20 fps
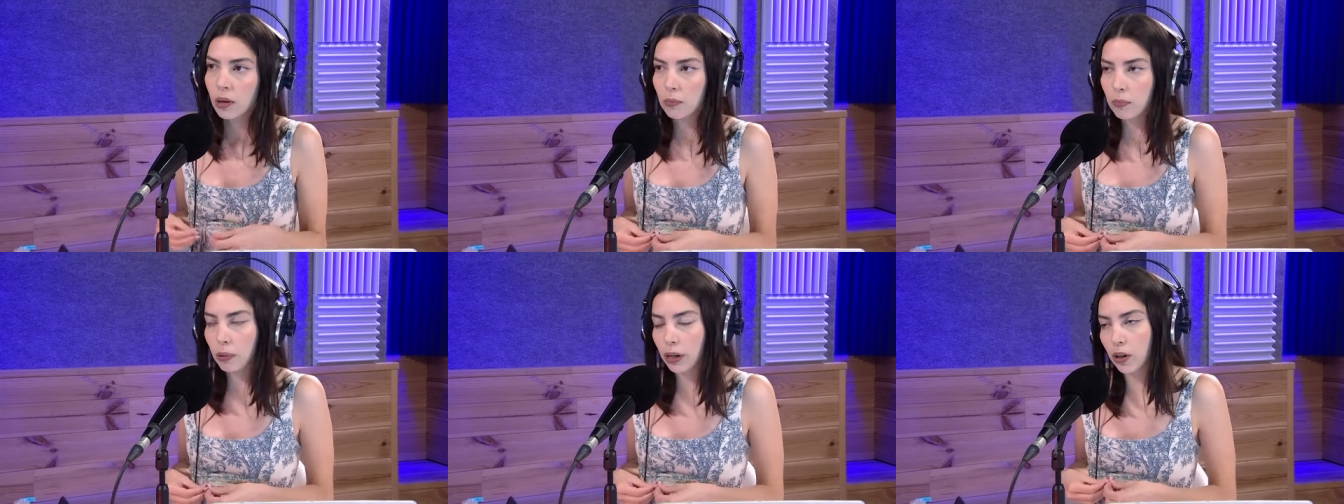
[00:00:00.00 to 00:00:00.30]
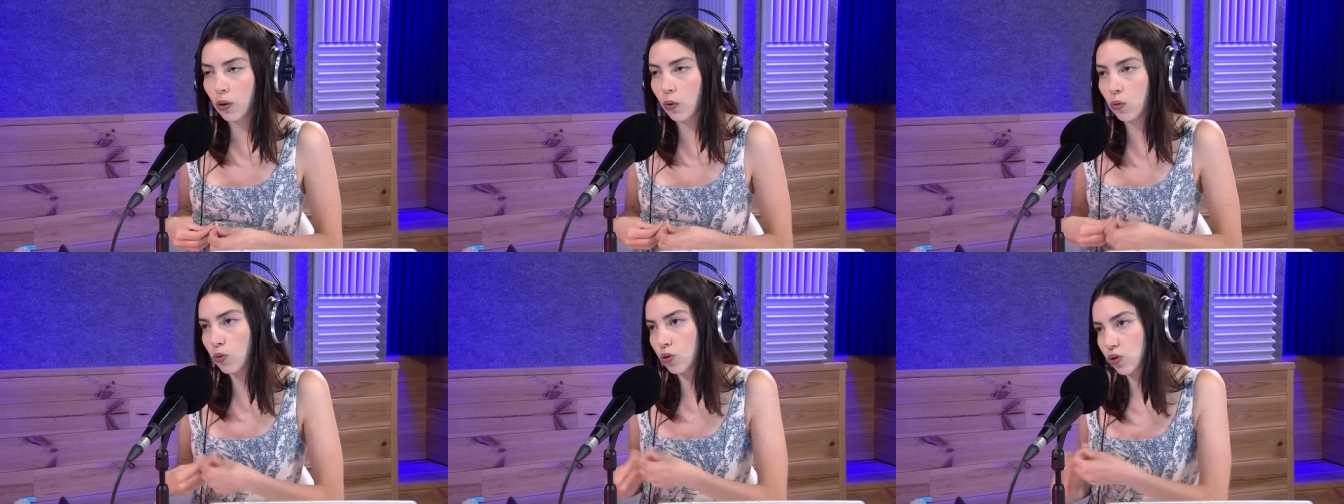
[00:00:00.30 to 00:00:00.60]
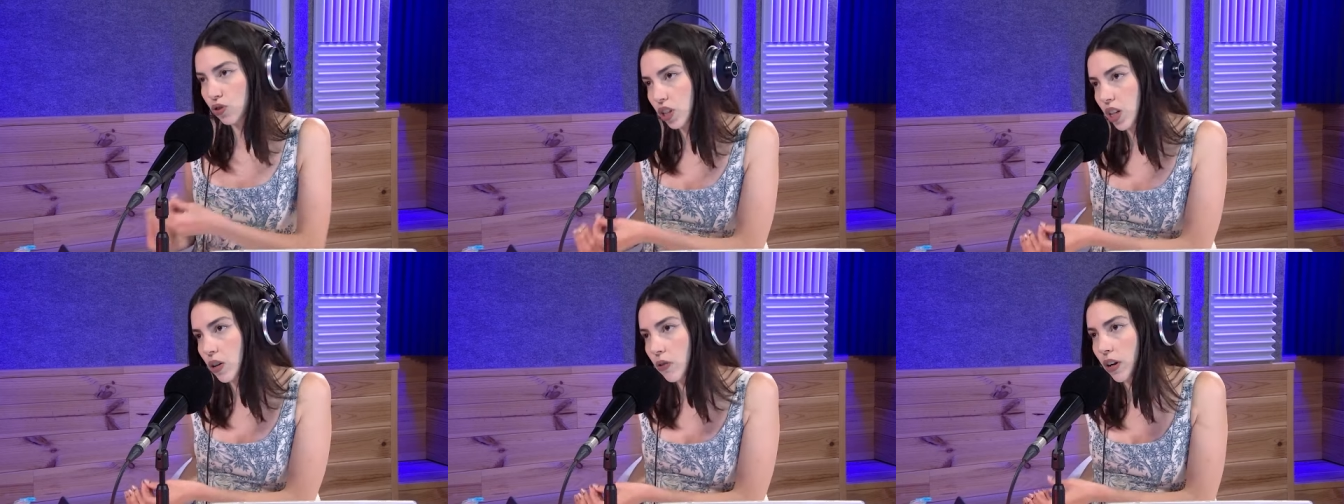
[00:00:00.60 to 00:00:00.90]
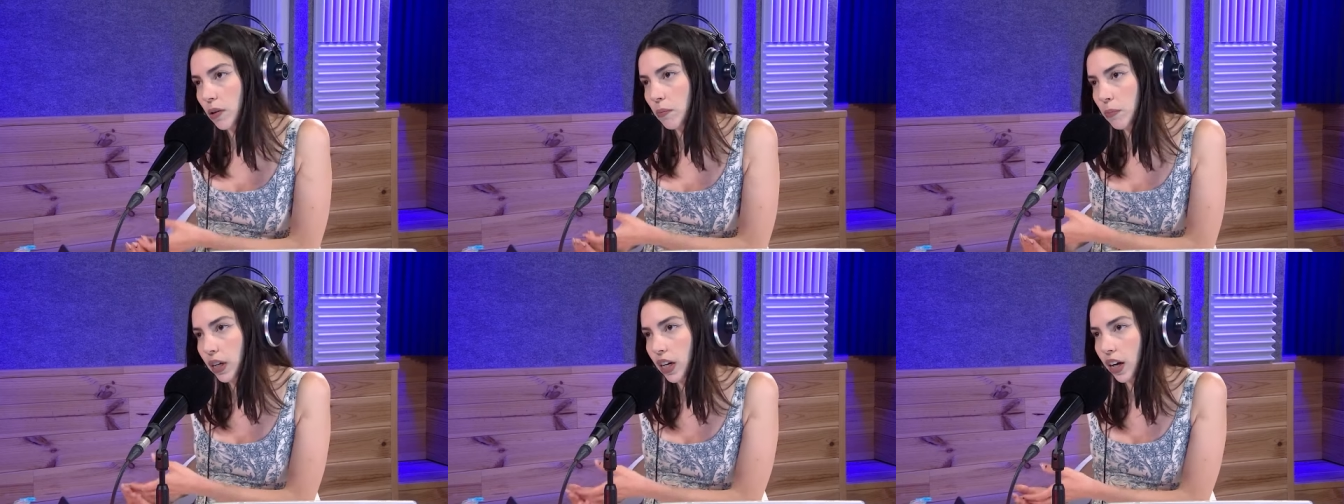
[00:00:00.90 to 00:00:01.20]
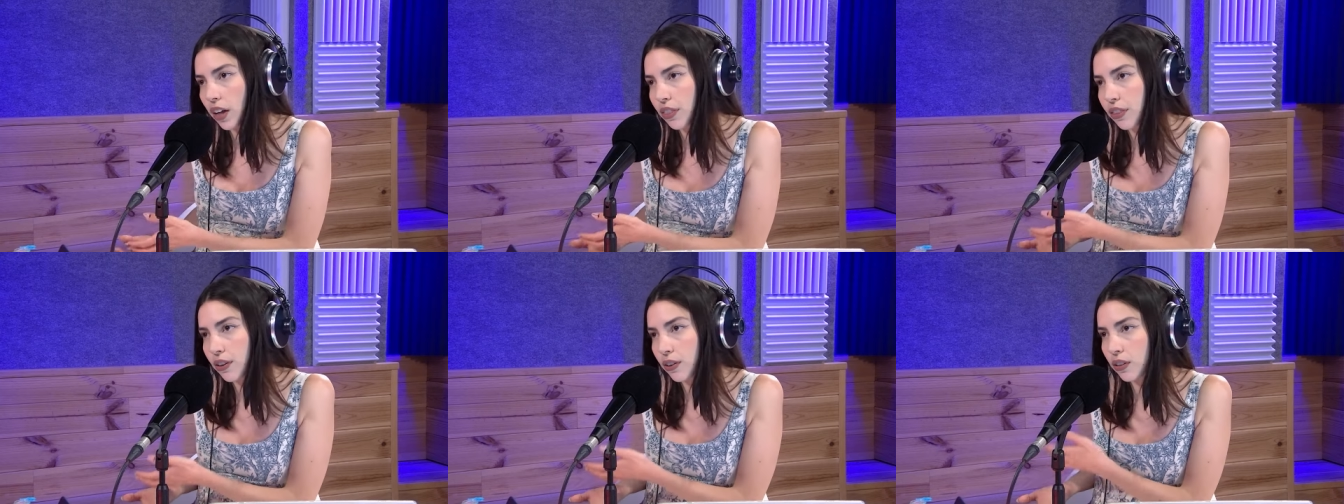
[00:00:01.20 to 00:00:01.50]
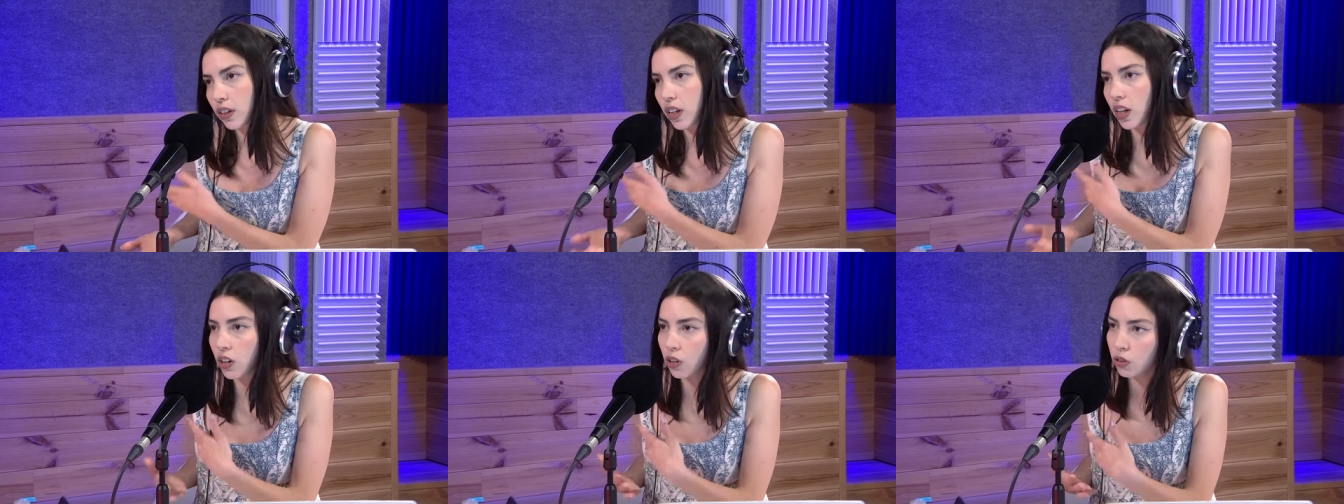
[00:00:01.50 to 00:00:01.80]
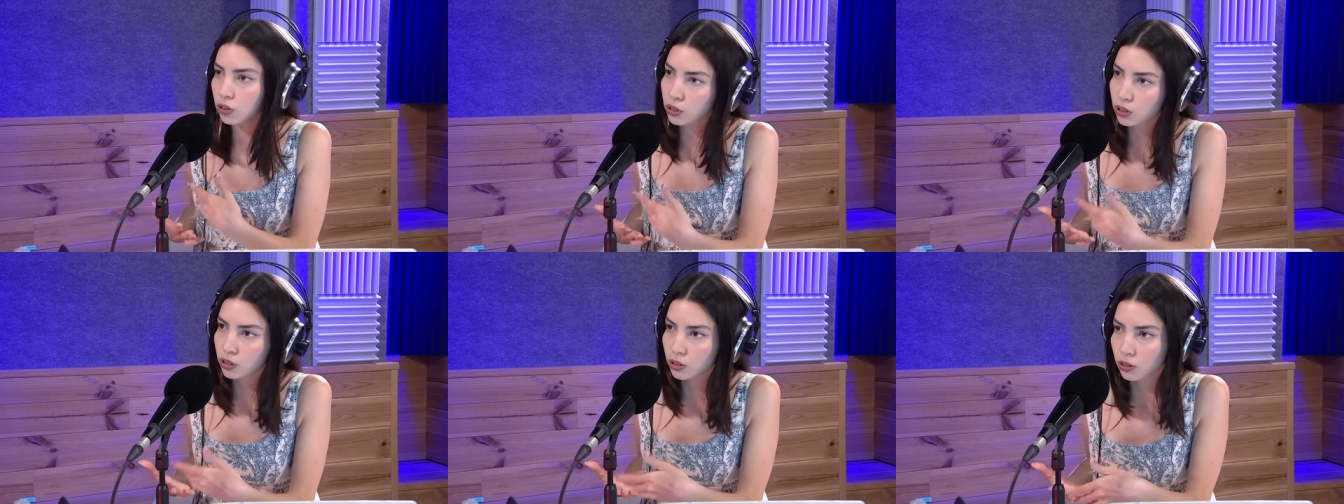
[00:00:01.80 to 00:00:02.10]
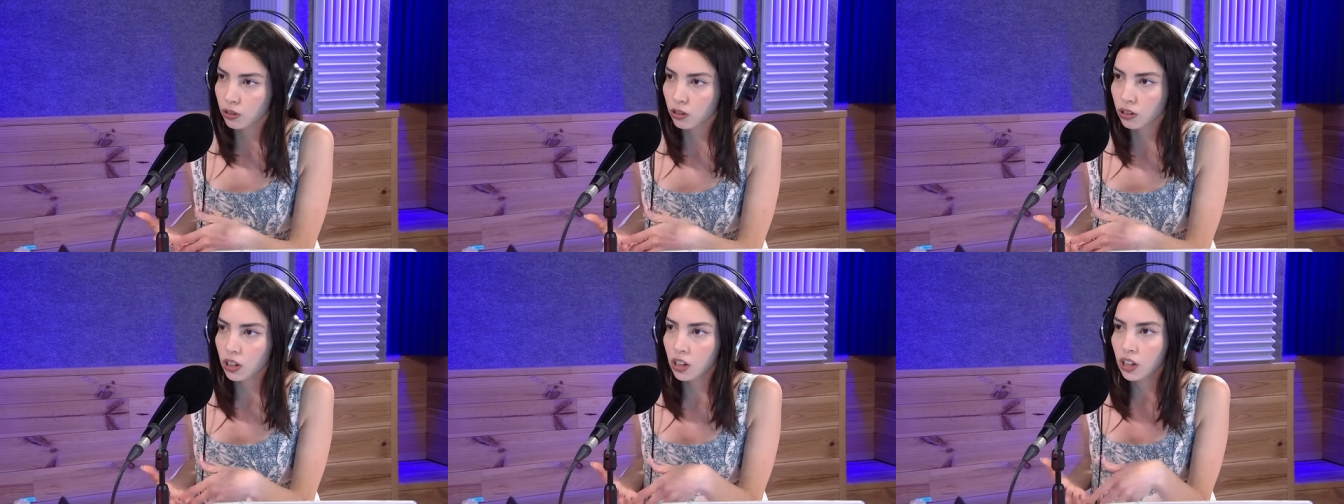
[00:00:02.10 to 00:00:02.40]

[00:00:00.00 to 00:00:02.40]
pero unos tienen una implicación que el otro no.